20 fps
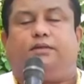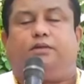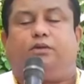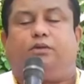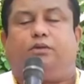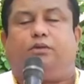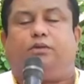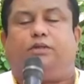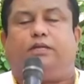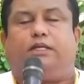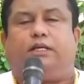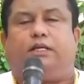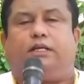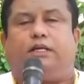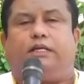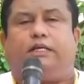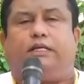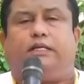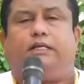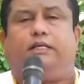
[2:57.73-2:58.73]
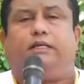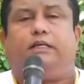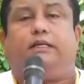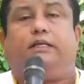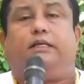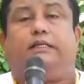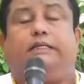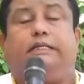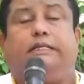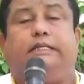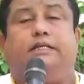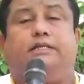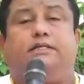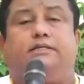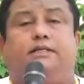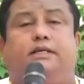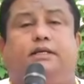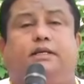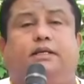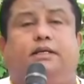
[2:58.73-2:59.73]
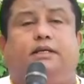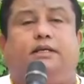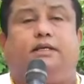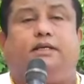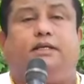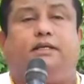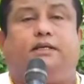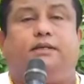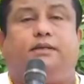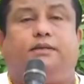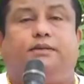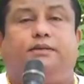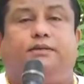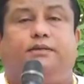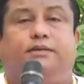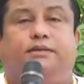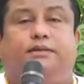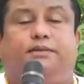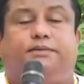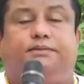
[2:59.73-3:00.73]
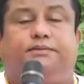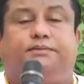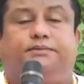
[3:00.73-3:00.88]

నువ్వు దానిని తీర్చాలి అంటుంది